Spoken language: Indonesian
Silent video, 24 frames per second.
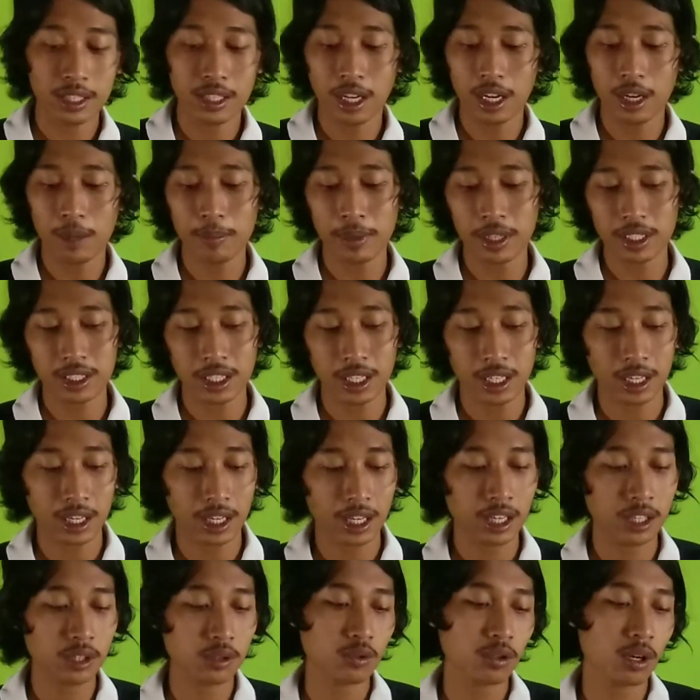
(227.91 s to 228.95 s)
dalam
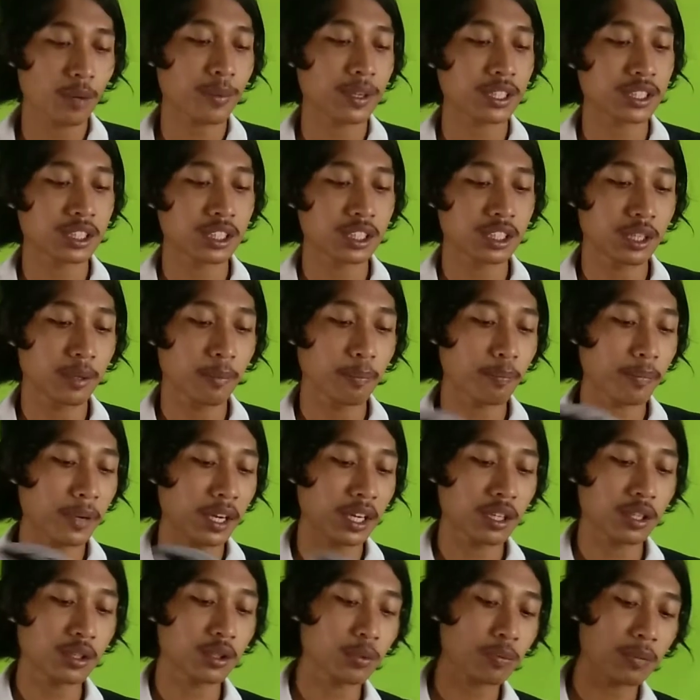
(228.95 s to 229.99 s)
perjalanan gua pasti
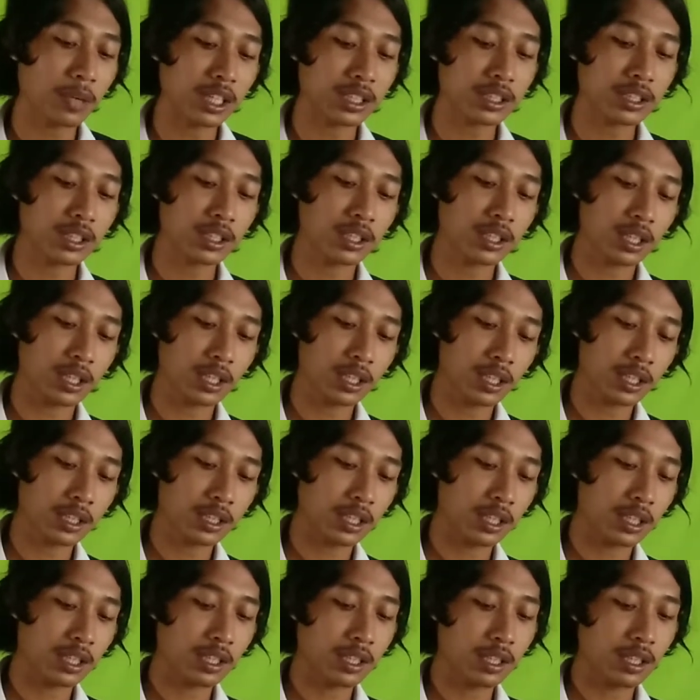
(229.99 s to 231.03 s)
simpen itu plastiknya ya guys
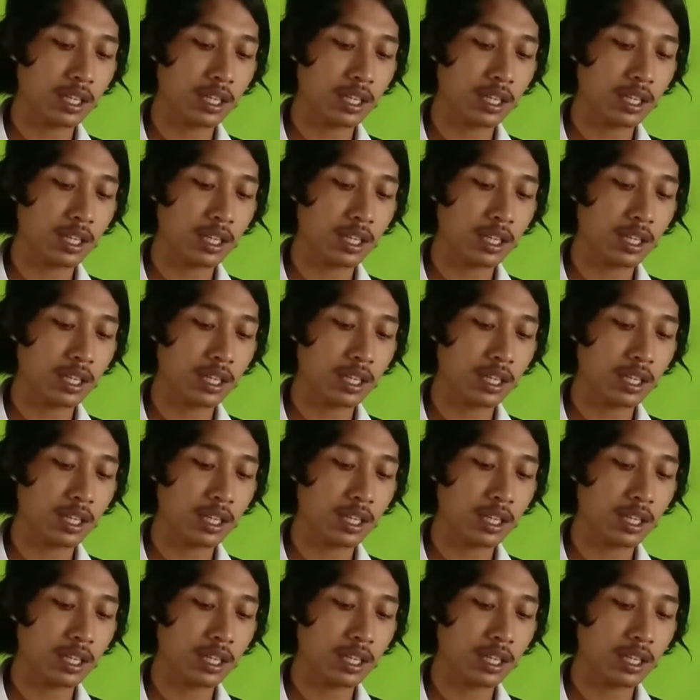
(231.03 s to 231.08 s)
ya nah,